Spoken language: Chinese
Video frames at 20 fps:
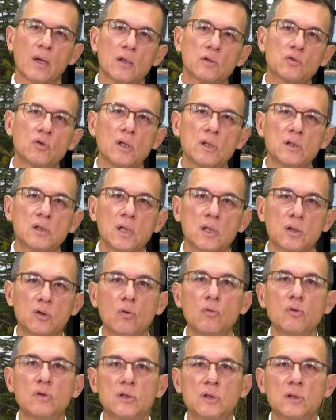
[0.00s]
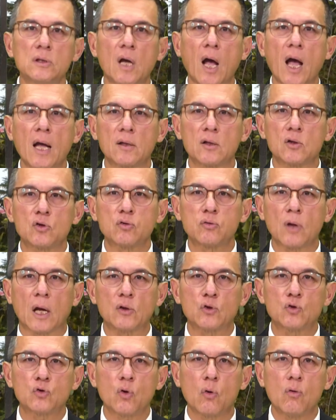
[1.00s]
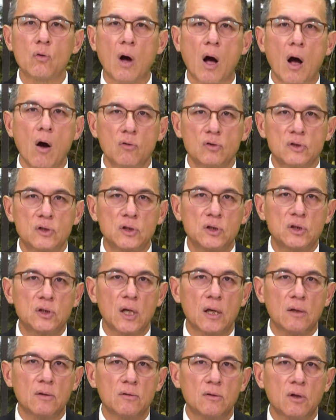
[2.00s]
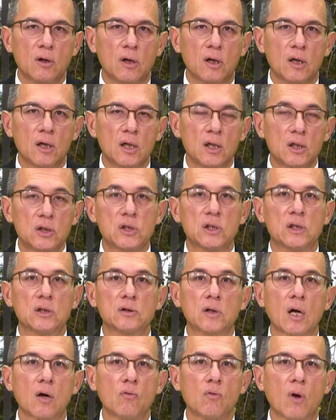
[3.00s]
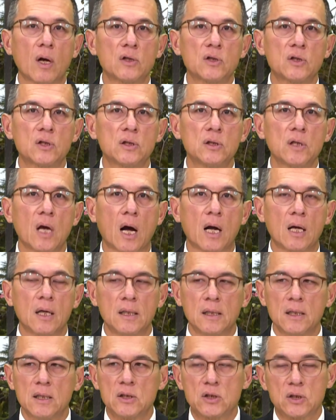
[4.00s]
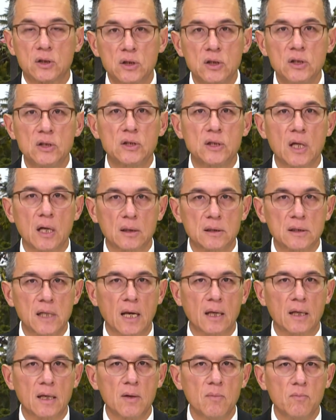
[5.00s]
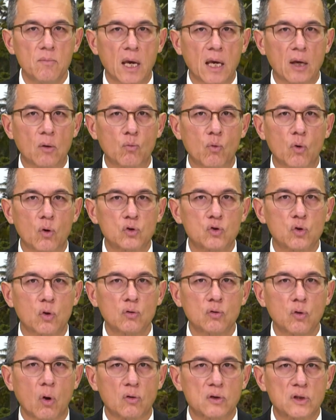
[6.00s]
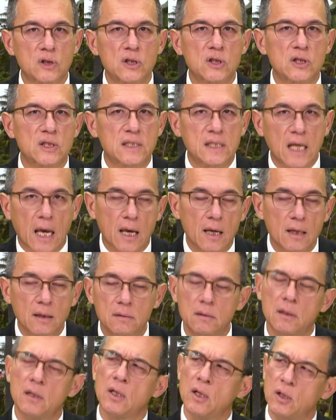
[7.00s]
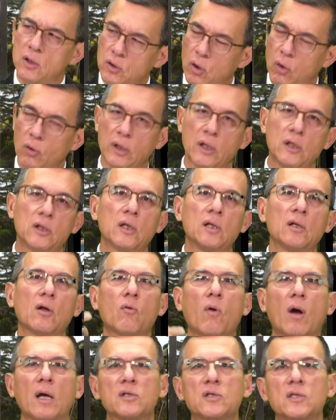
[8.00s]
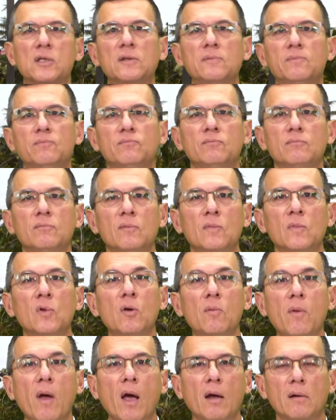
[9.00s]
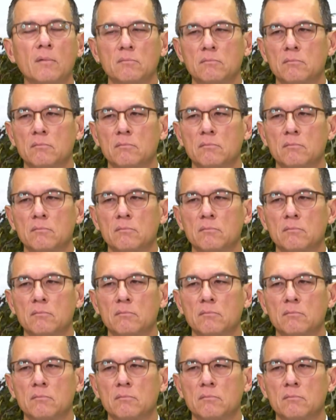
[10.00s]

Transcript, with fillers: 所以这都是看得出来中澳之间的紧张关系啊，实际上在跟美国总统是谁有一定的关系，对不对？